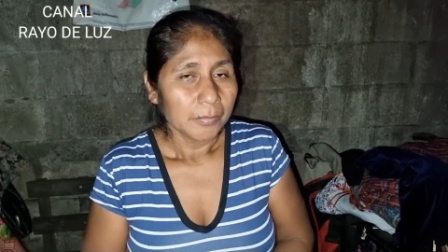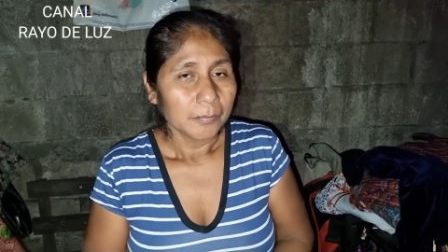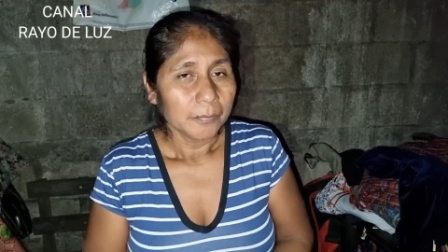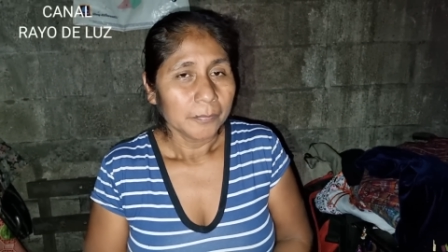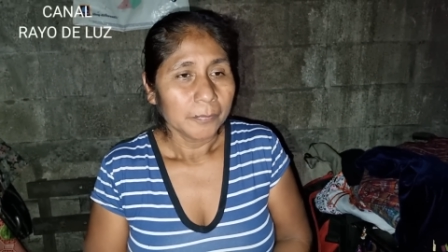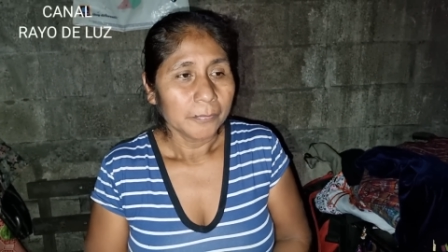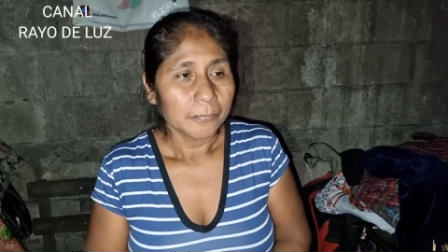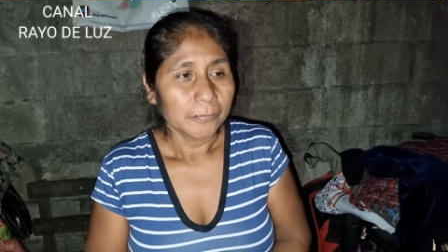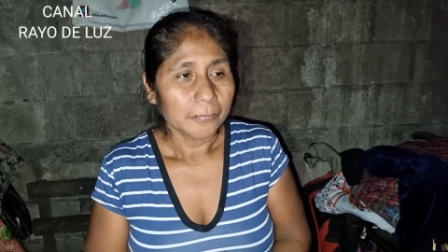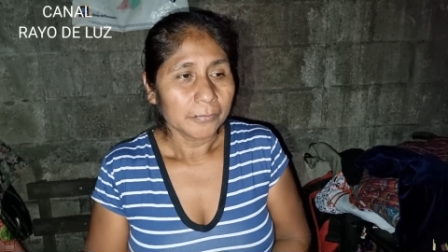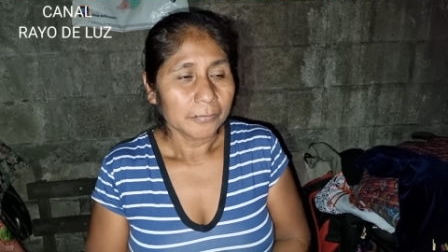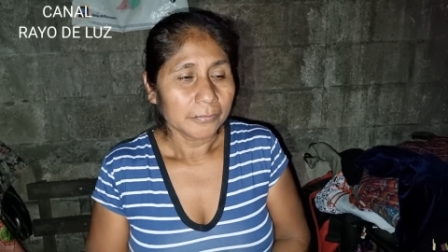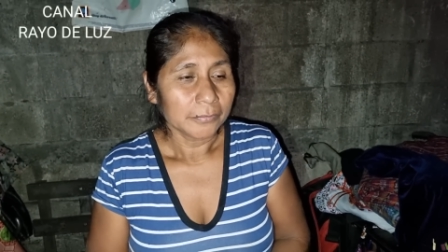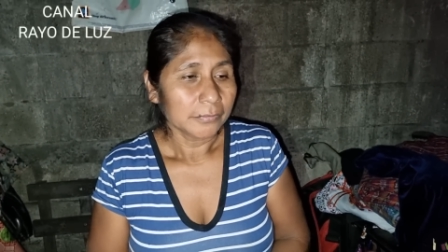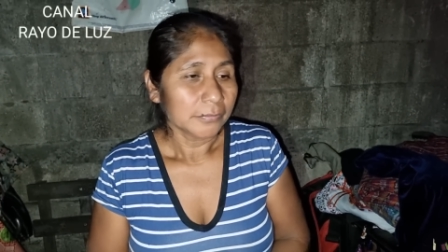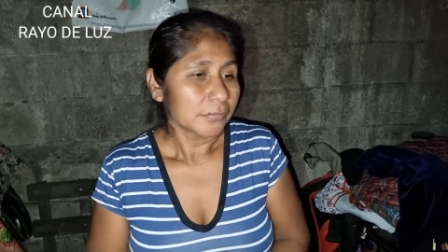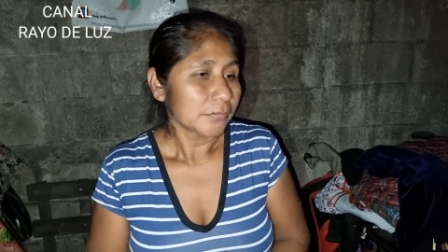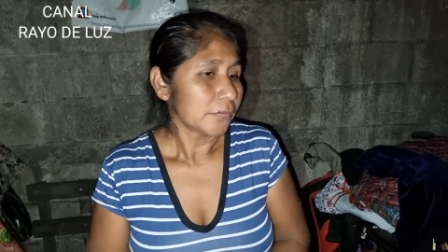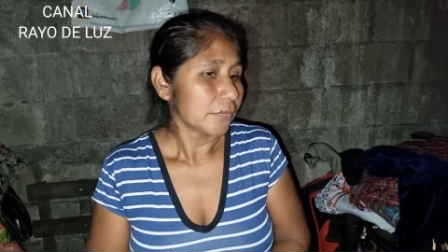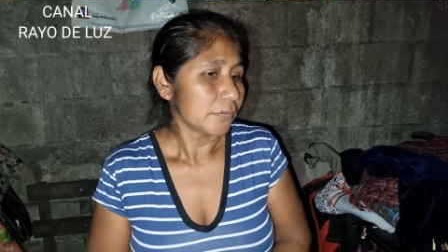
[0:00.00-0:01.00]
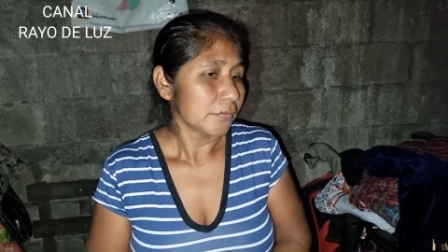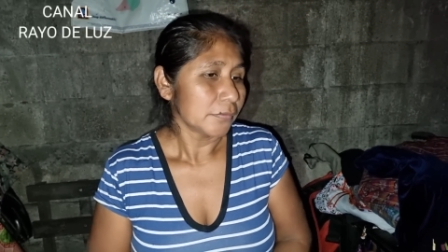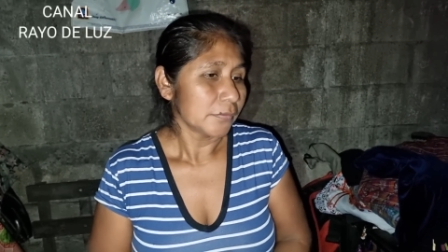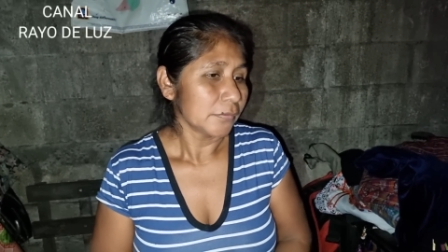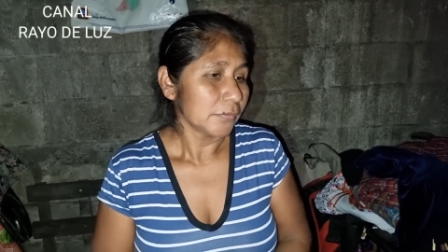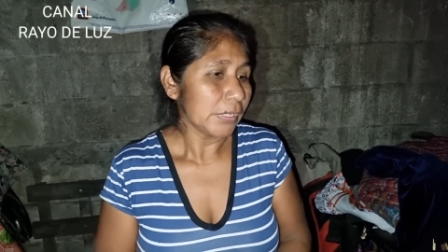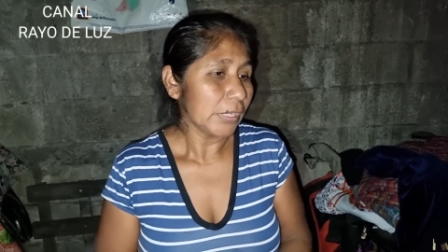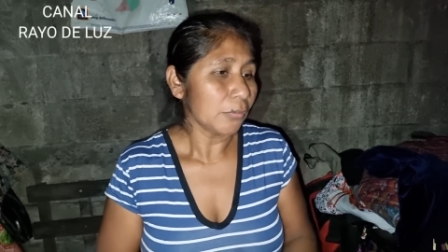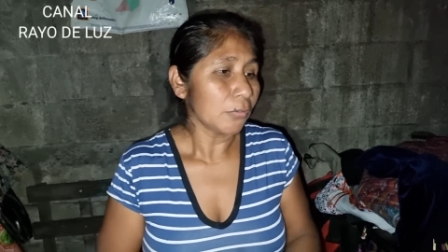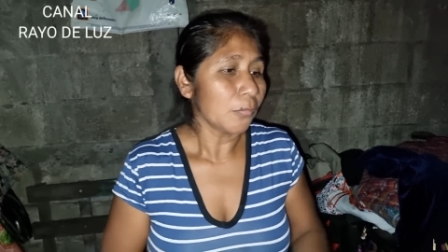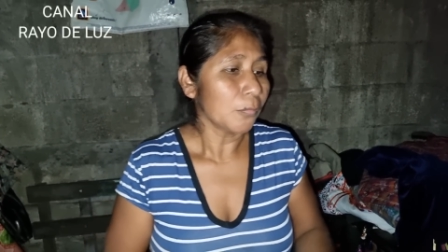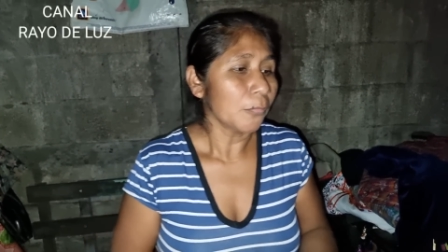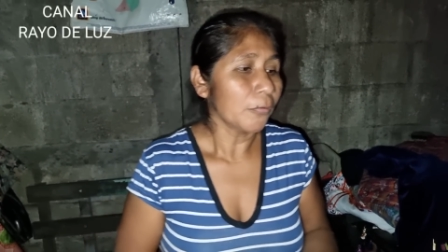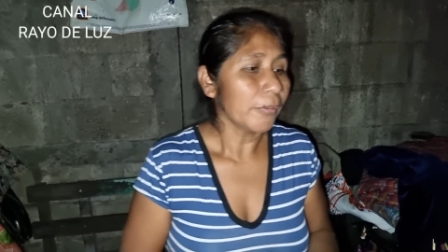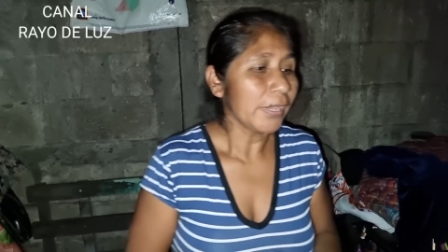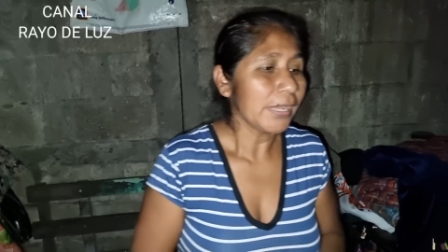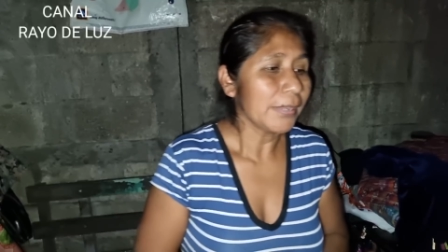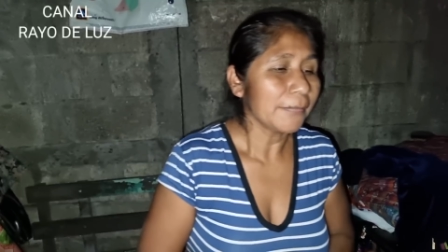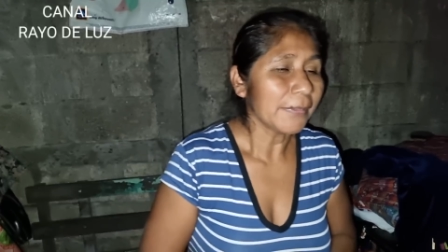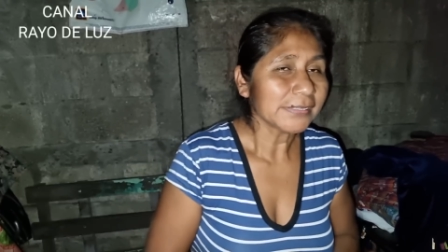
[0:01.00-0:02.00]
porque como
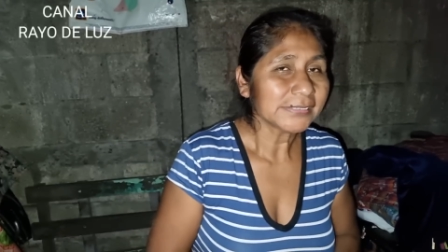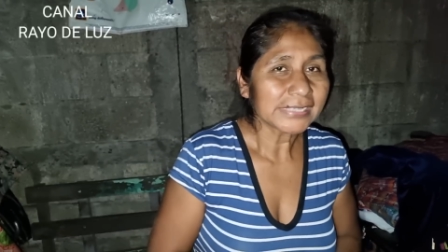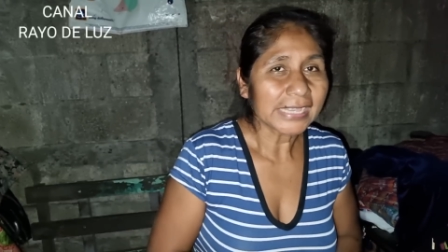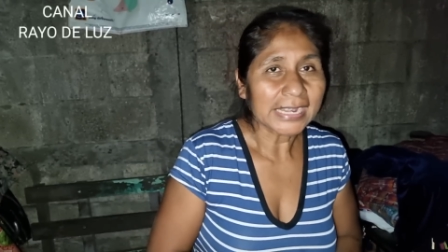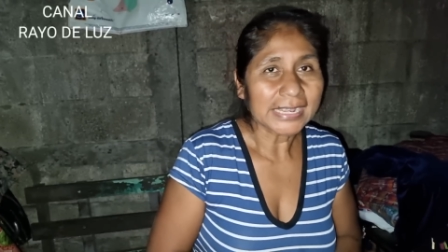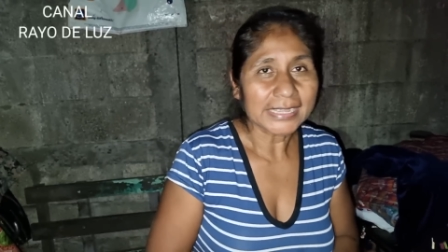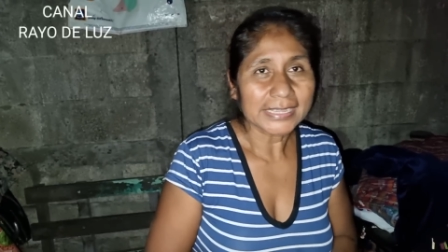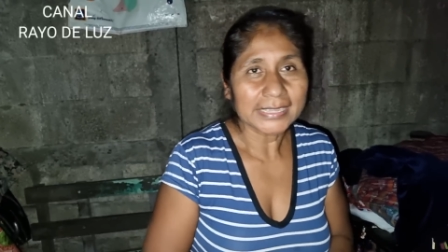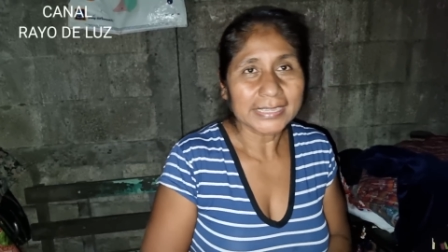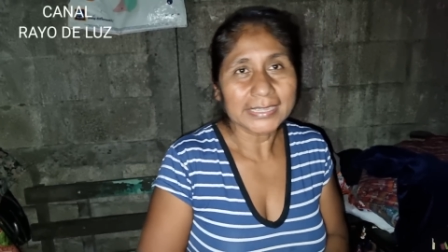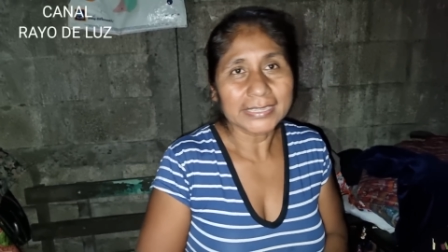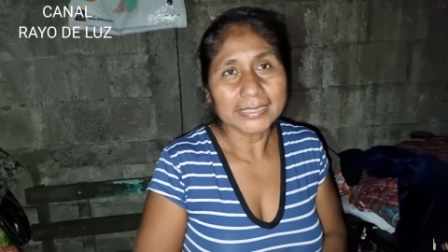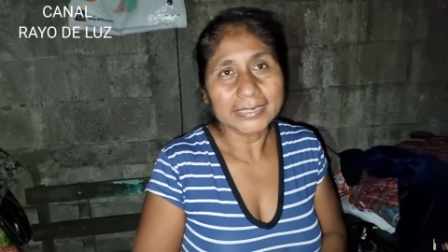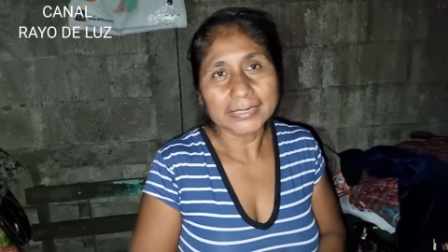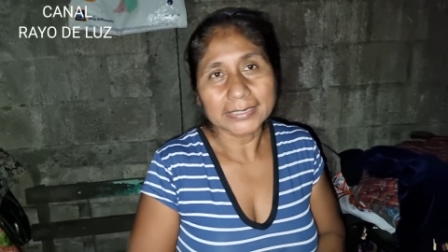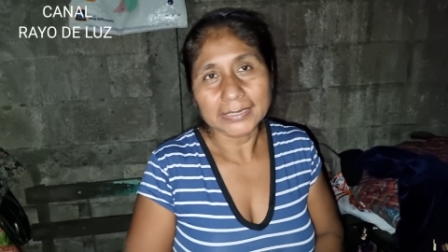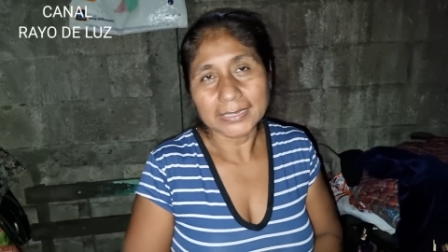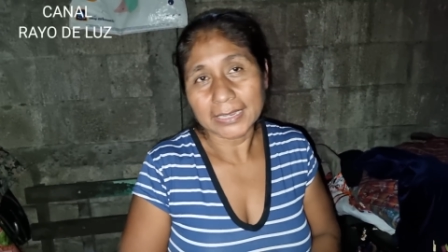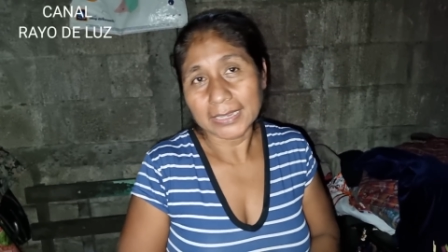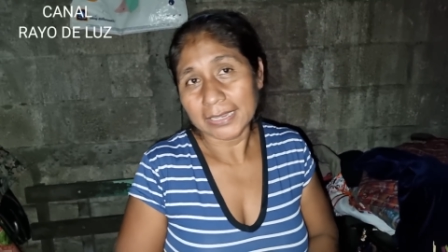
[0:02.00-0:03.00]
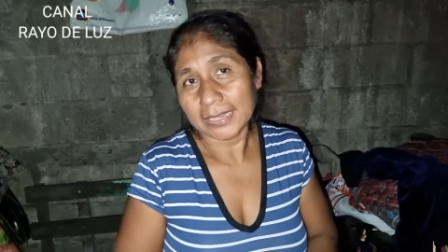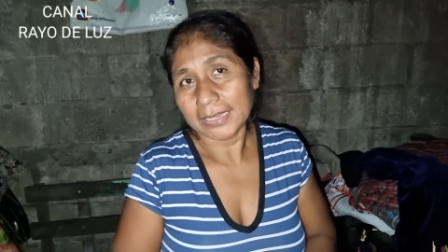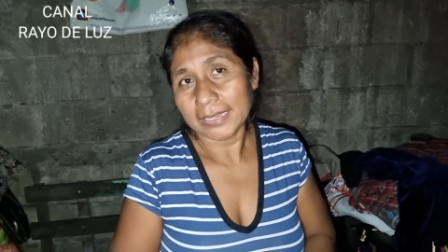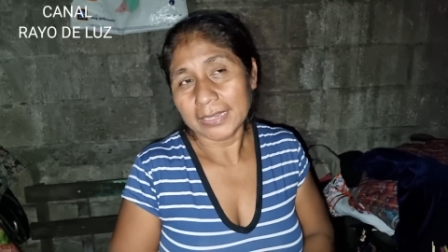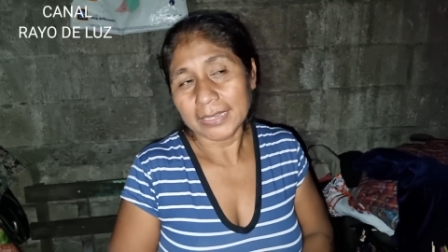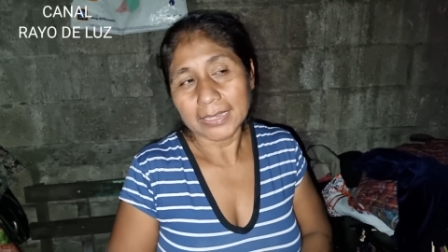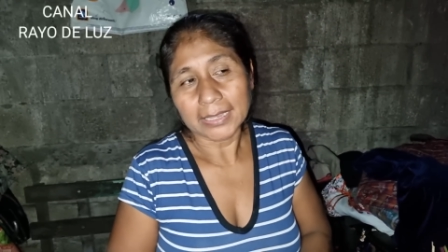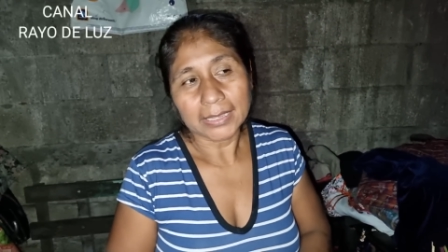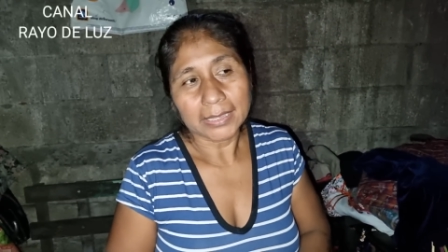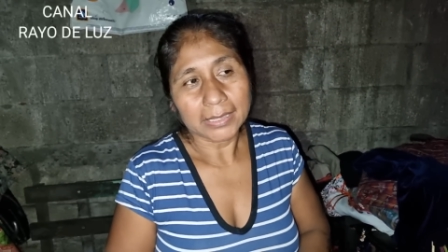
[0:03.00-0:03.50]
él va a salir eh,